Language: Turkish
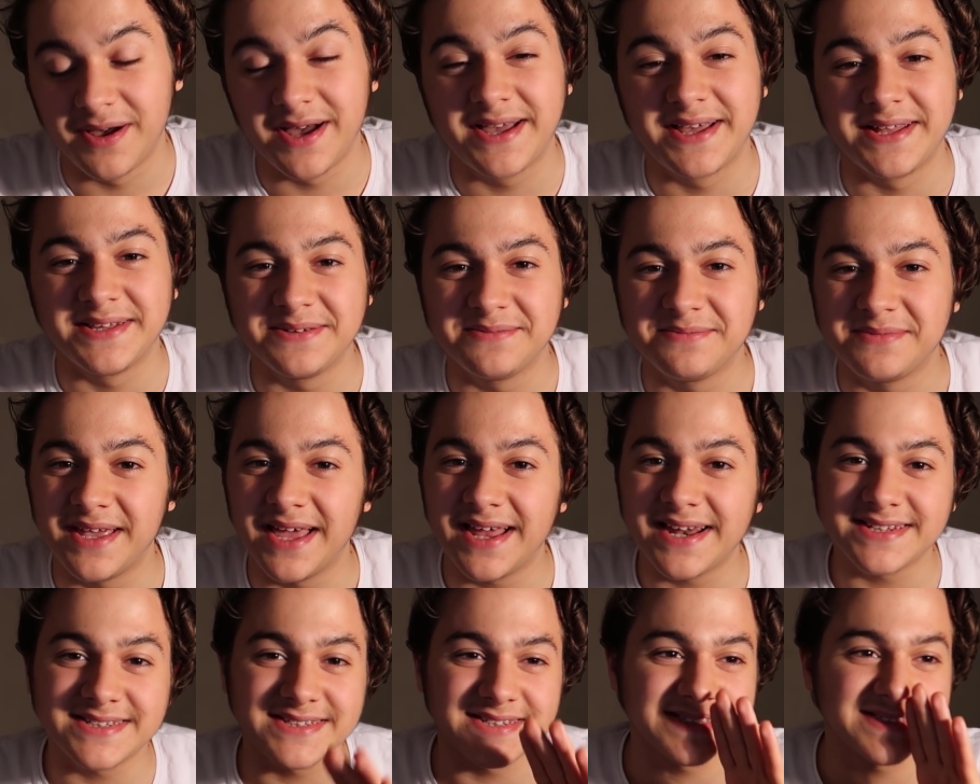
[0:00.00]
Bakalım
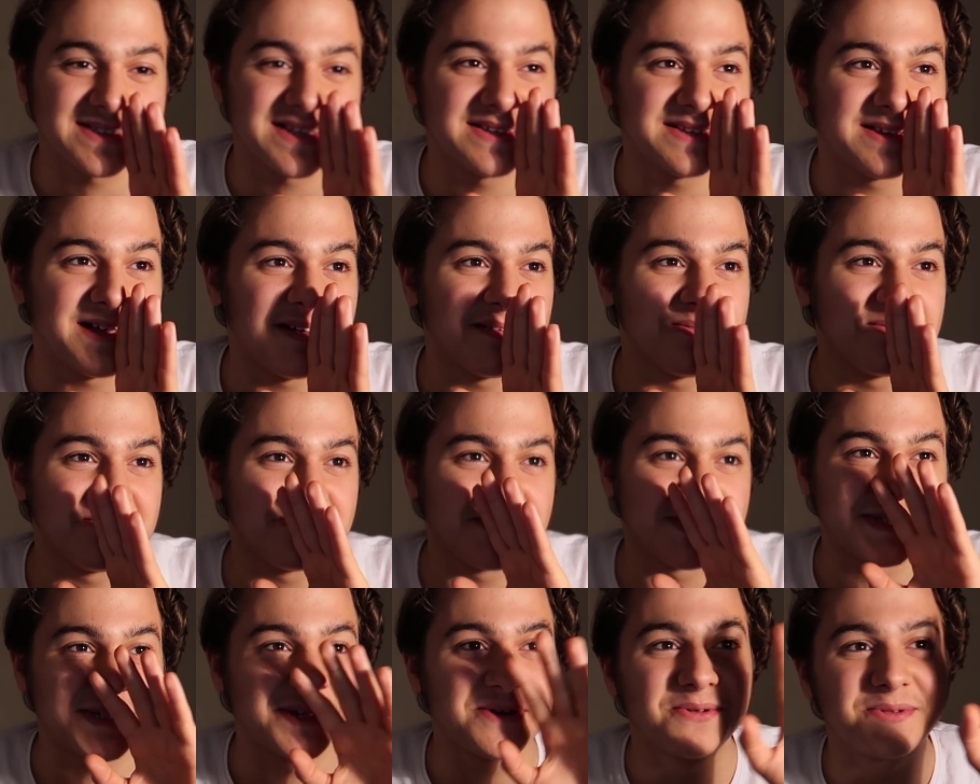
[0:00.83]
gerçekten
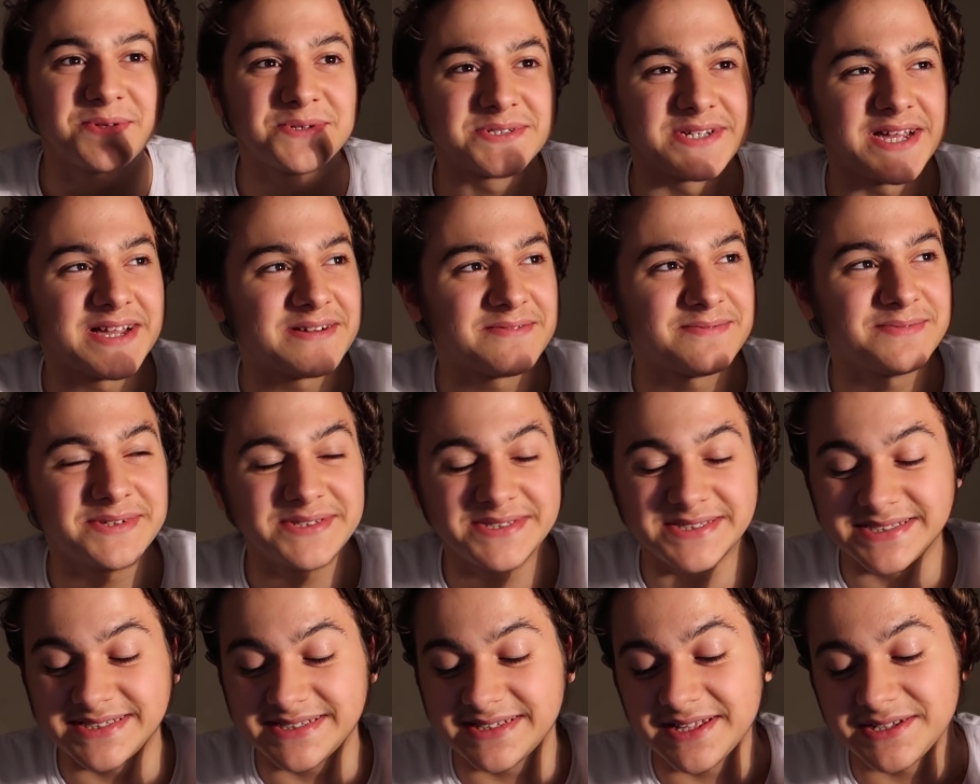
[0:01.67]
abi bir şey olacak
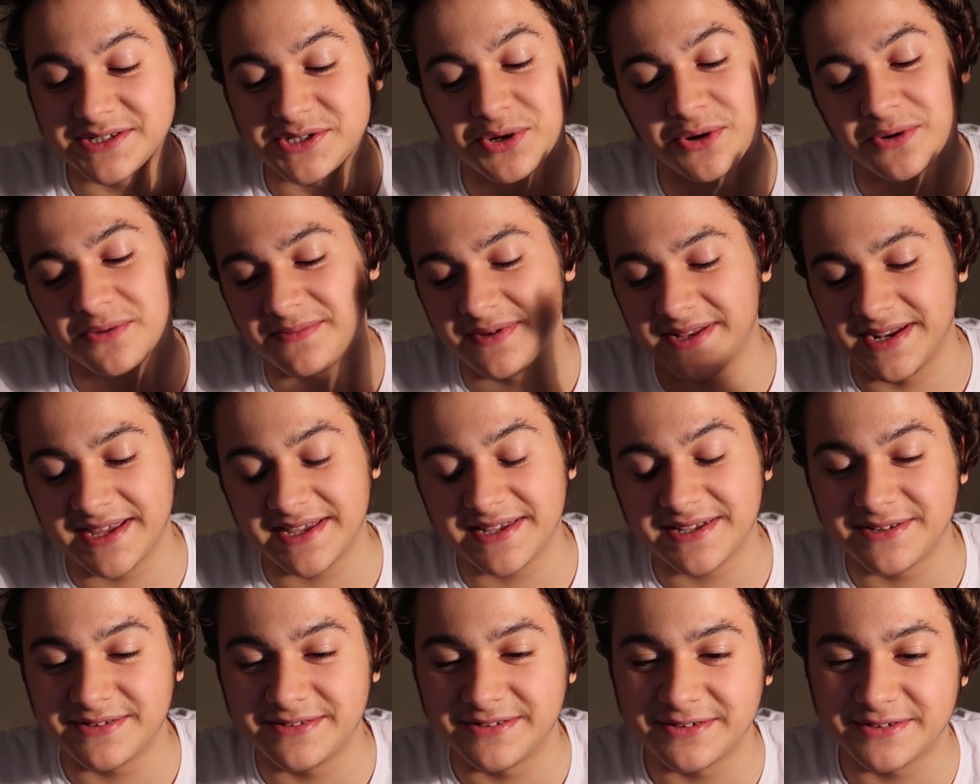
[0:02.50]
mı? Cidden çok
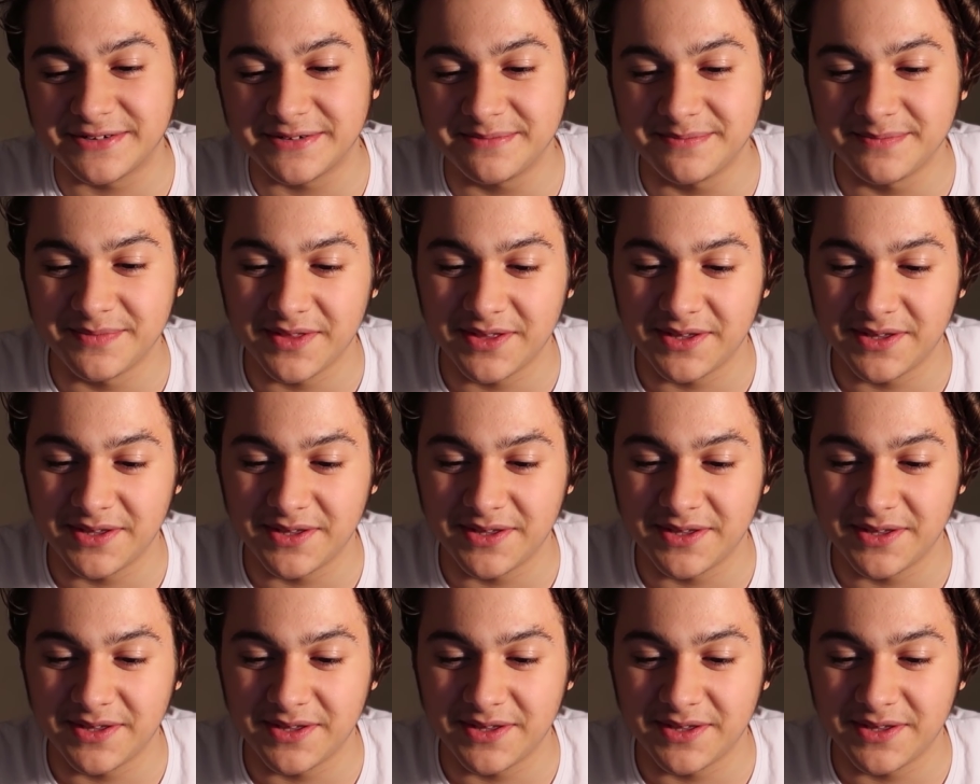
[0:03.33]
merak ediyorum.